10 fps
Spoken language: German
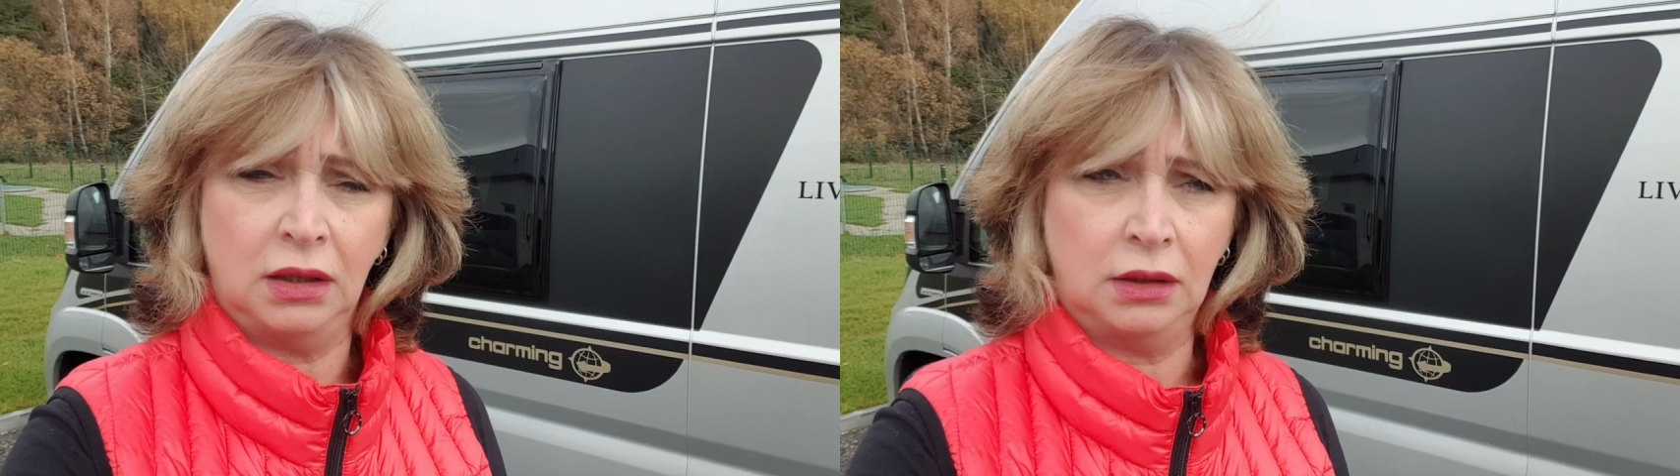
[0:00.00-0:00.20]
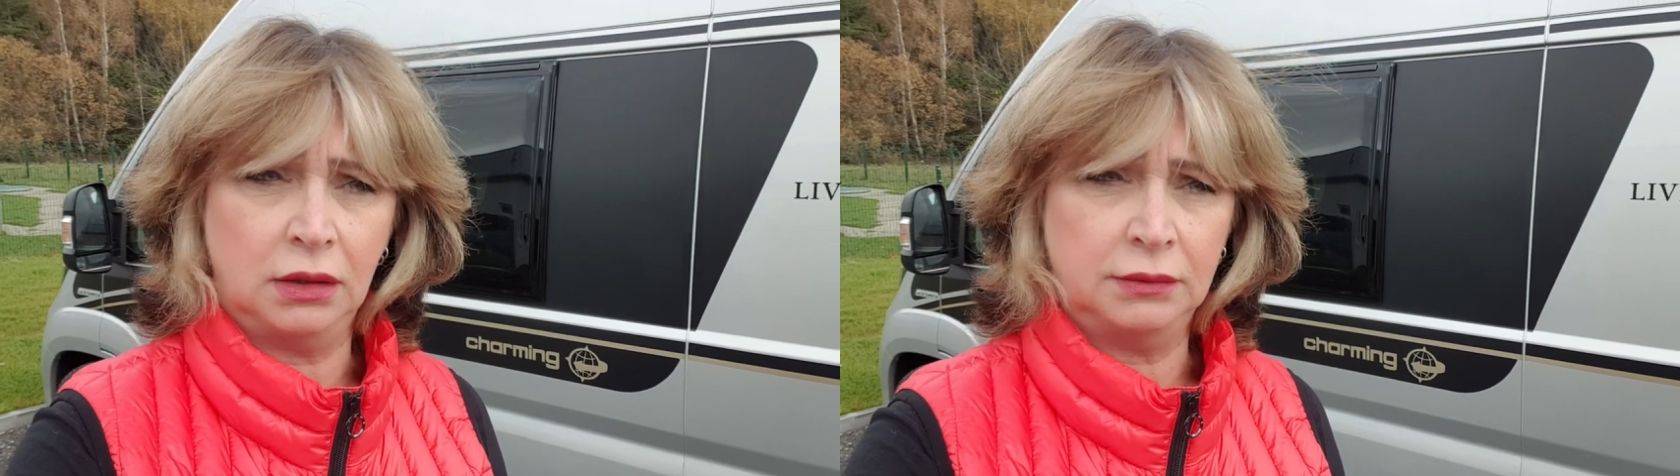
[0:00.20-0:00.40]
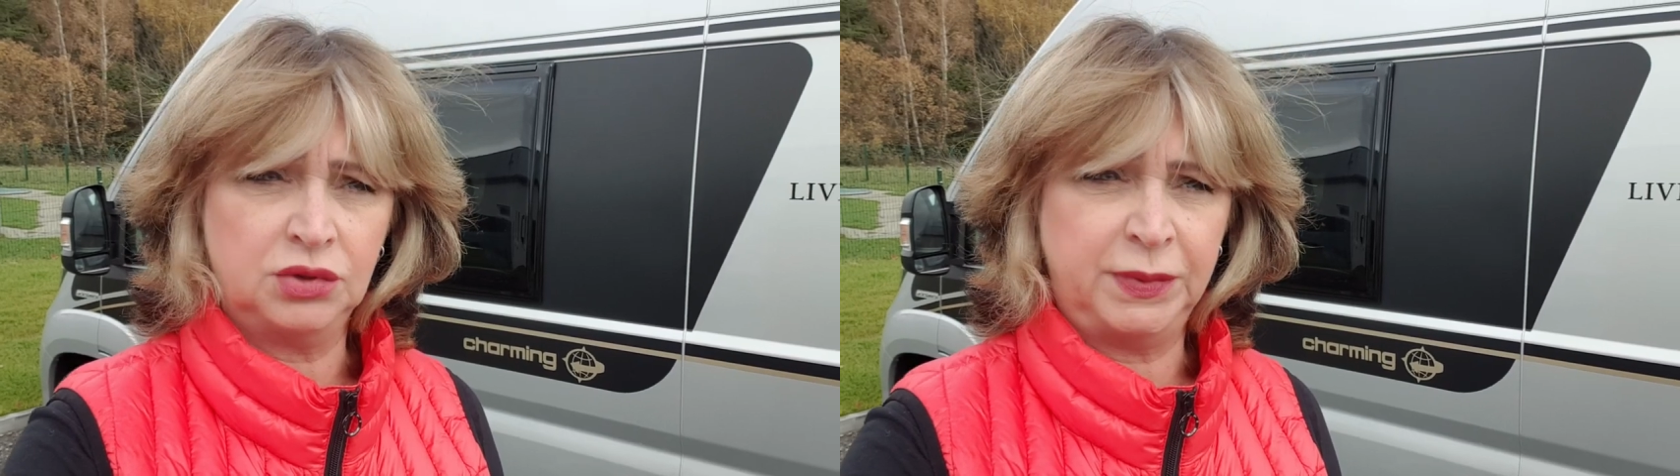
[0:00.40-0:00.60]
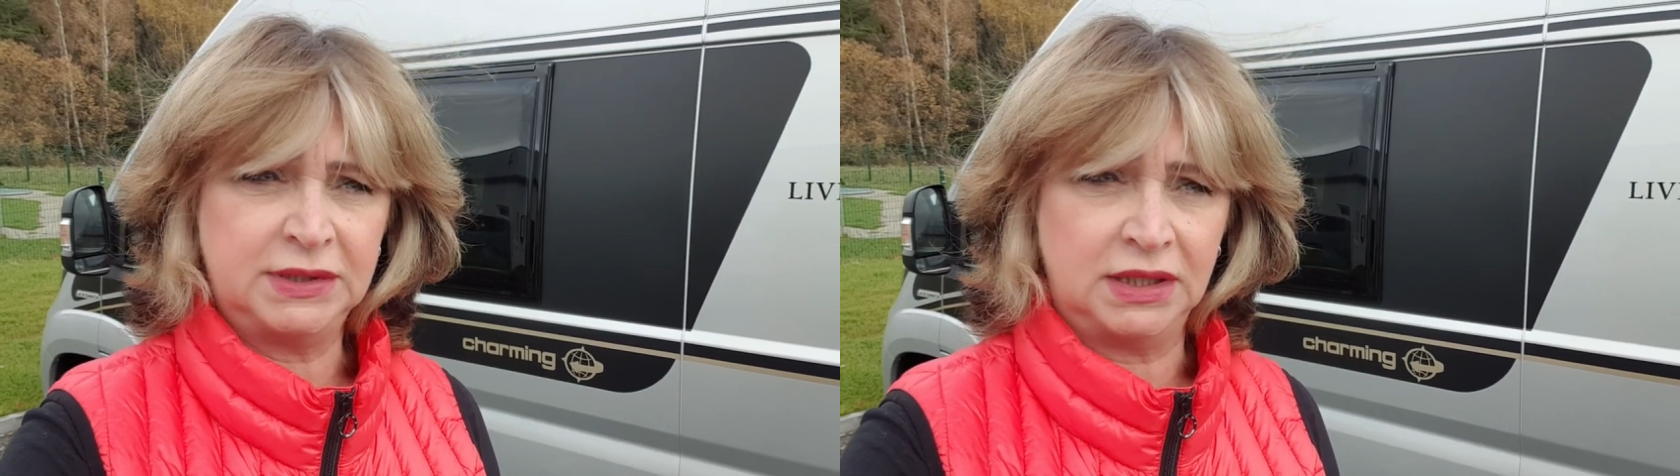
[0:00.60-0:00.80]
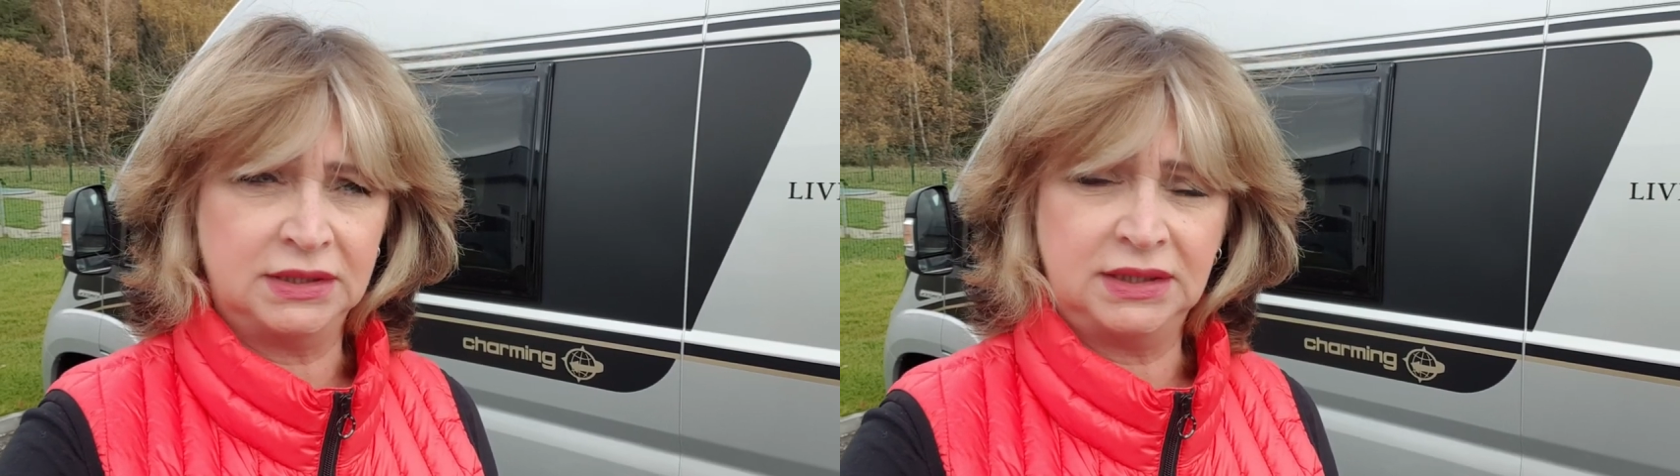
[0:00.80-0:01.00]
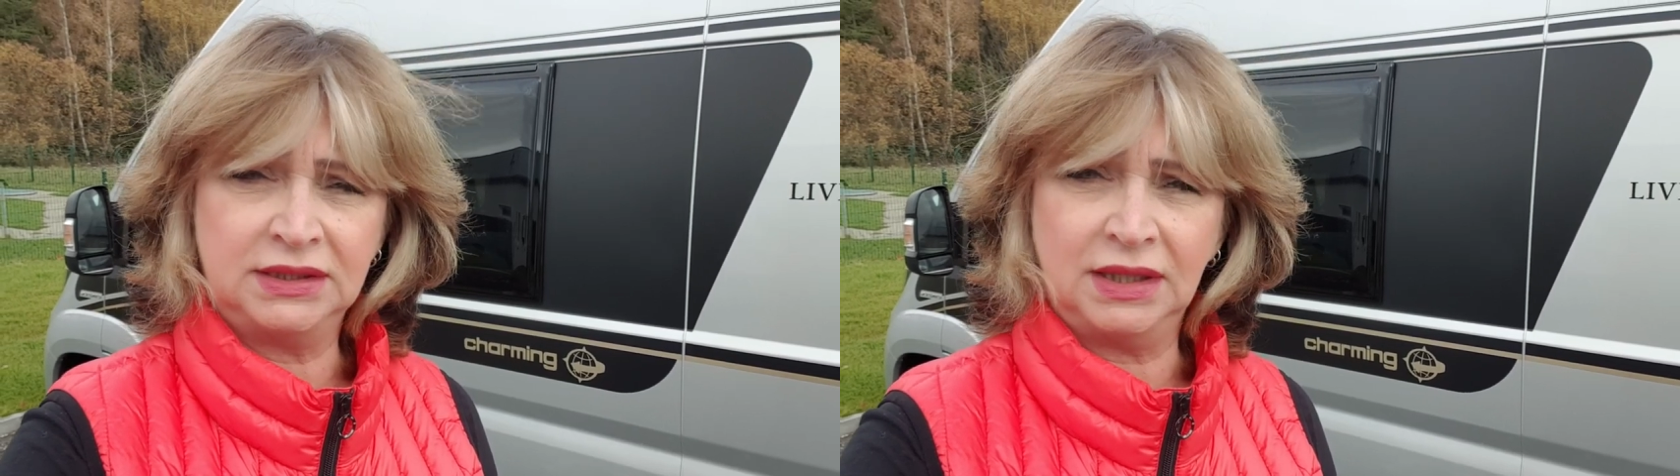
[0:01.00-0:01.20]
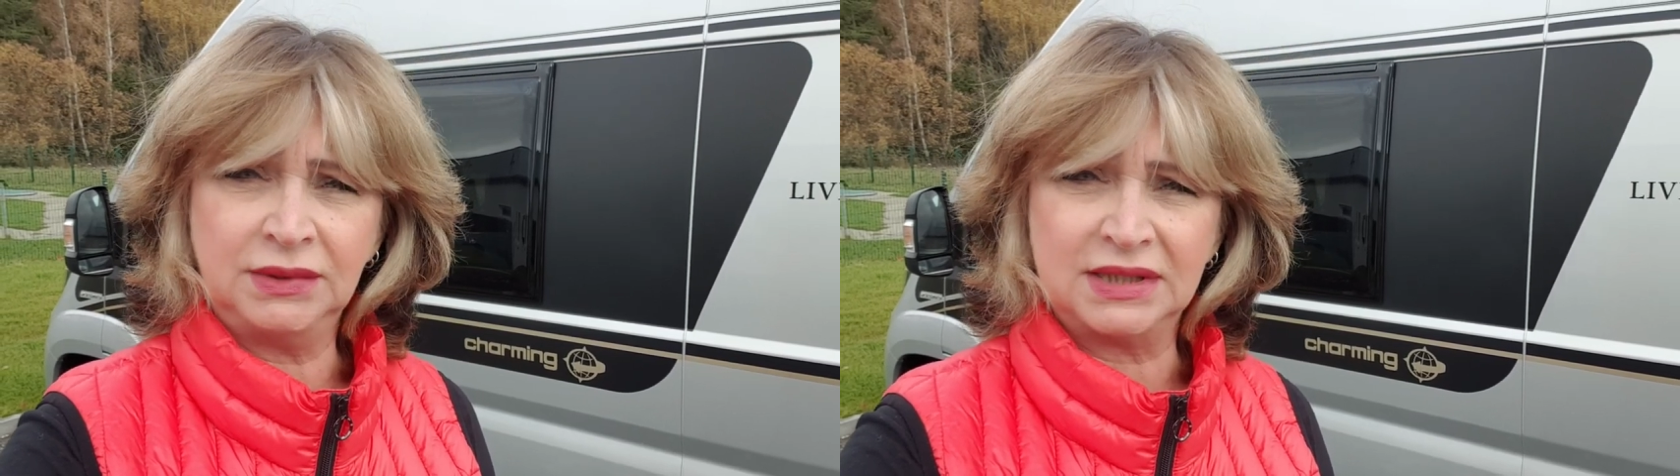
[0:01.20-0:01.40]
ähm, spezialisiert haben.